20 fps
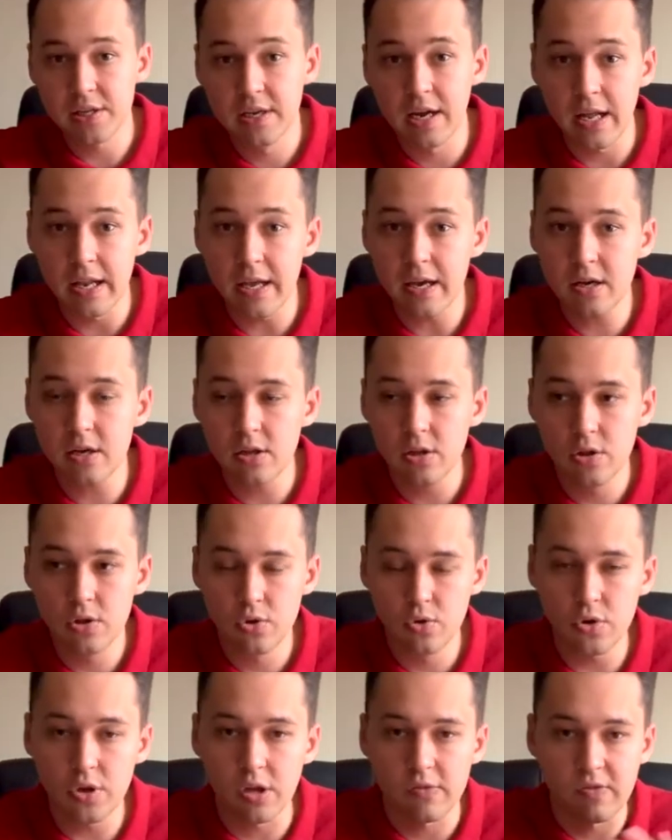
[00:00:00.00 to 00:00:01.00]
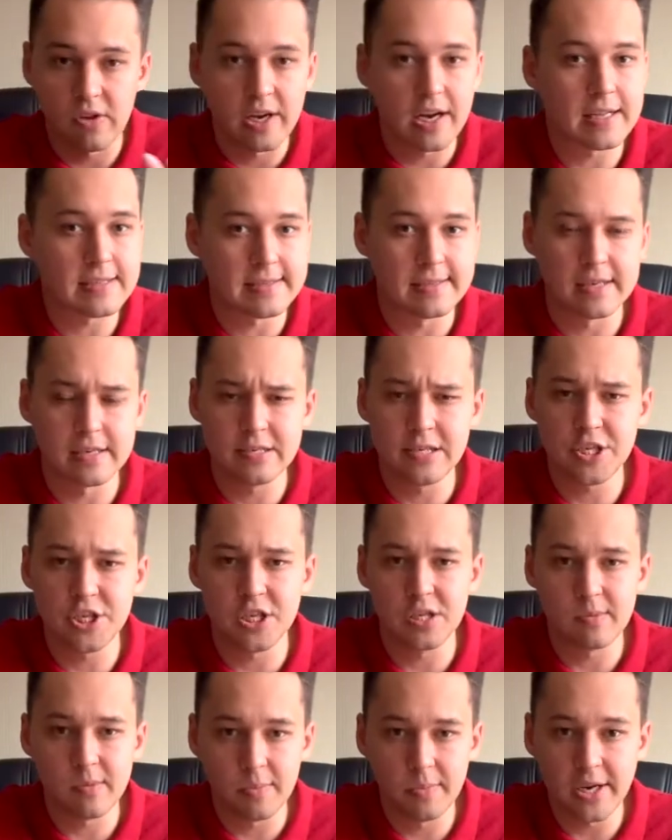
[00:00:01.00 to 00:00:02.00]
от коллег, но не отвлекаться на
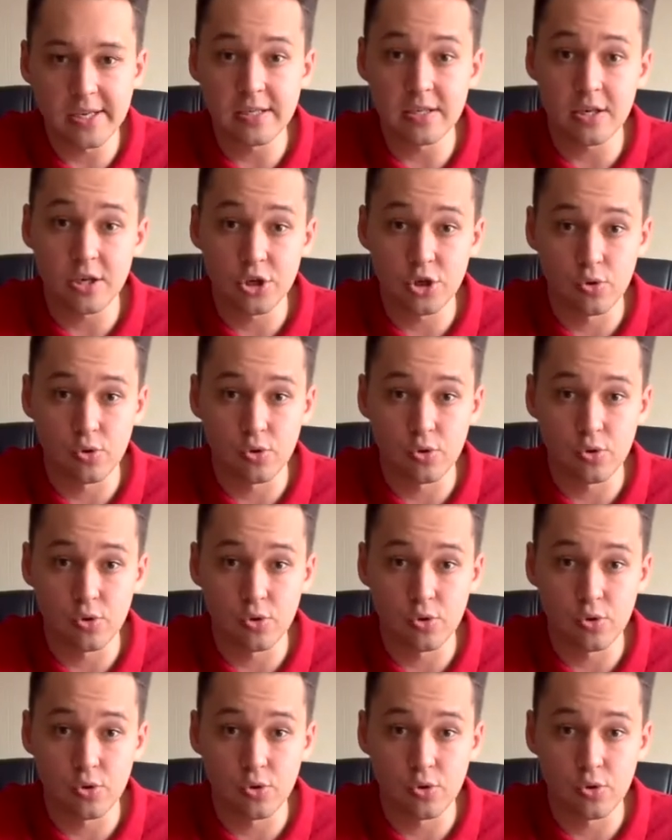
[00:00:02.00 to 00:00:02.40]
различные мемасики и